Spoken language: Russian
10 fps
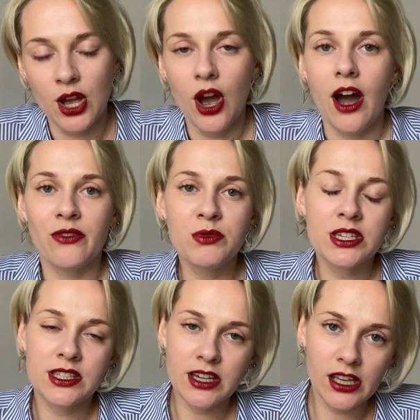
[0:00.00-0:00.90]
А
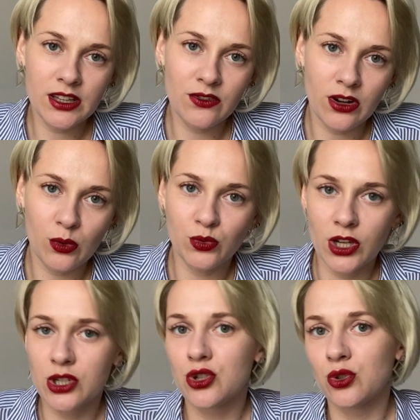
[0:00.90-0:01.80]
вместо этого у
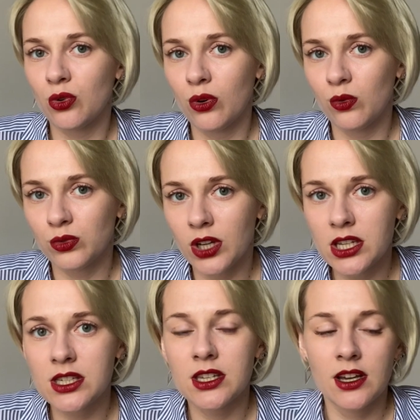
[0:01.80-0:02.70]
нас что? У
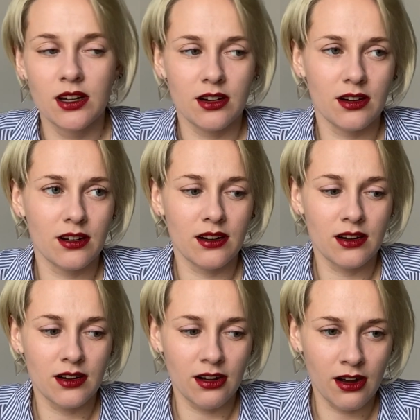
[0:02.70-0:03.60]
нас э,
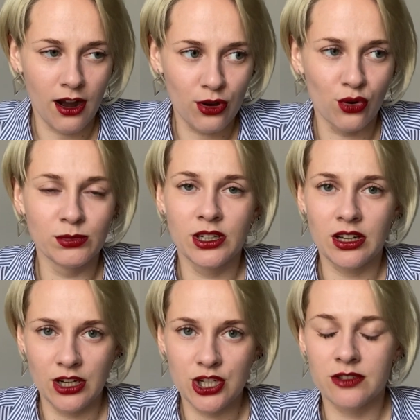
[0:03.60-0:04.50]
огромное
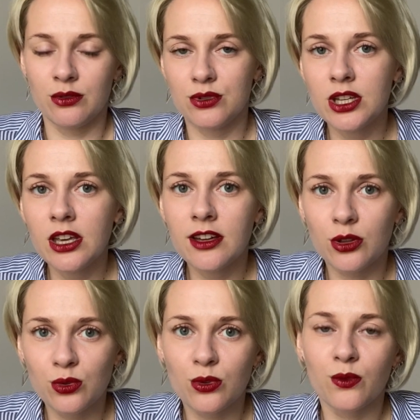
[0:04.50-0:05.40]
количество людей, людей,
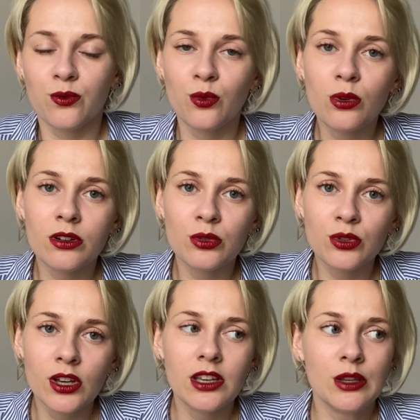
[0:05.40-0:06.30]
которые
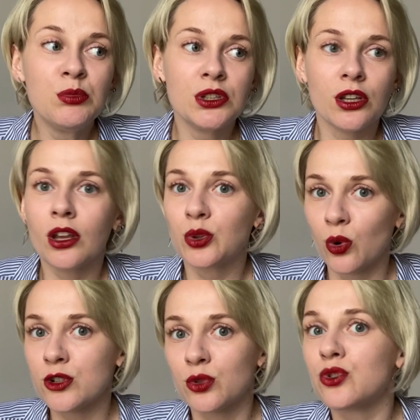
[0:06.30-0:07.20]
фукают именно на
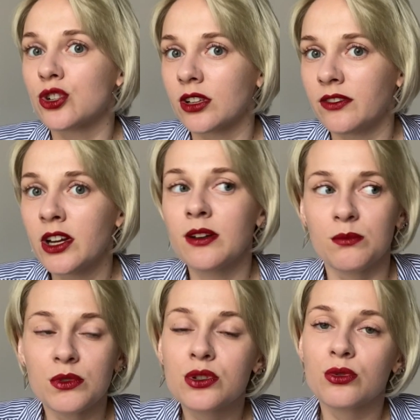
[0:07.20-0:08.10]
то, что человек
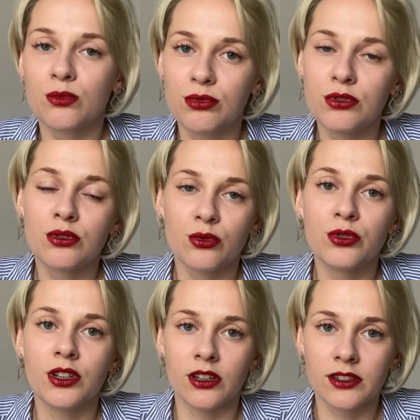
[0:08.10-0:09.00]

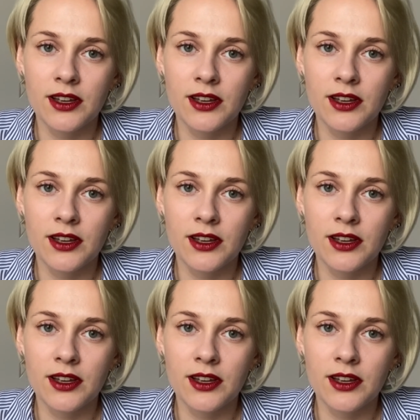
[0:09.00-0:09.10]
мастурбирует.